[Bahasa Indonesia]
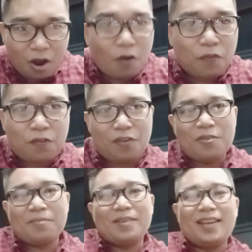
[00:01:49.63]
off
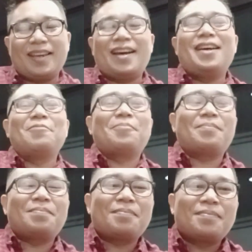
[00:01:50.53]
ya
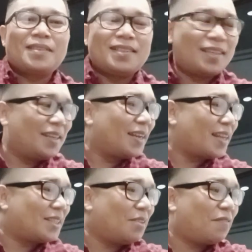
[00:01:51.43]
jadi
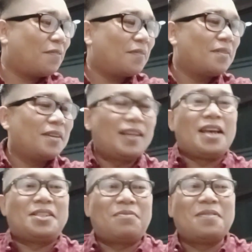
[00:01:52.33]
nasib
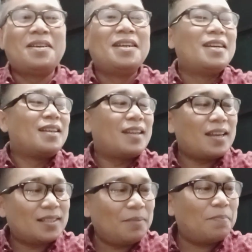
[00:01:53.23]
nasib
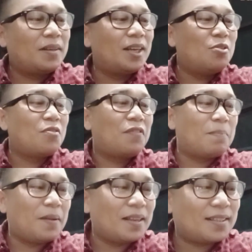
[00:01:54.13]
nasib gedung
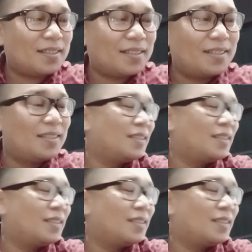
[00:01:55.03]
Viples